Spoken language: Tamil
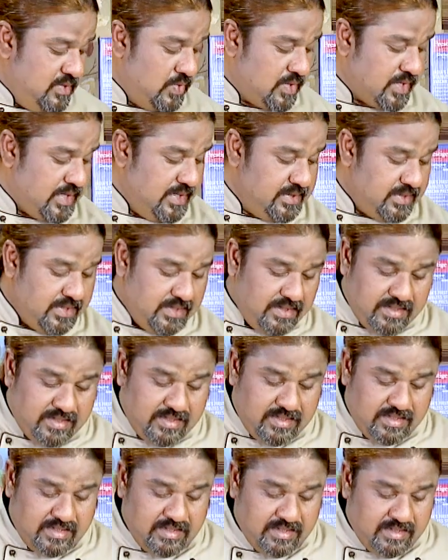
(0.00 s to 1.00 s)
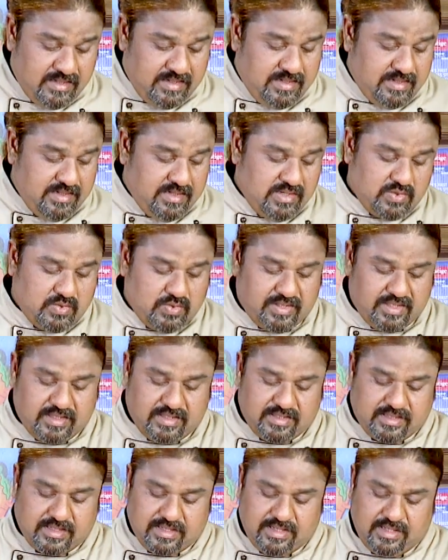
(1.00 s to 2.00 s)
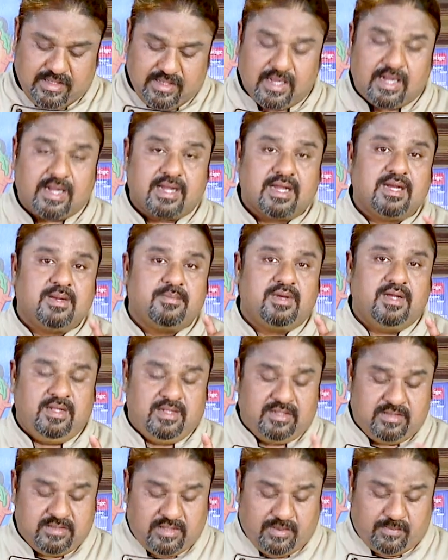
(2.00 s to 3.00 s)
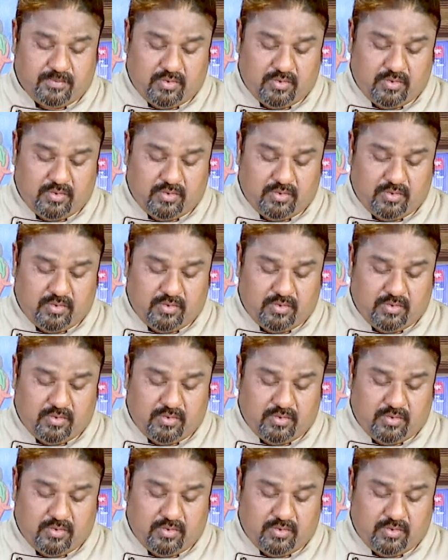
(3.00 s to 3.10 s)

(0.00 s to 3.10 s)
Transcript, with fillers: ஓகே தென் கொதிக்கிற தண்ணி அகைன் நம்ம இந்த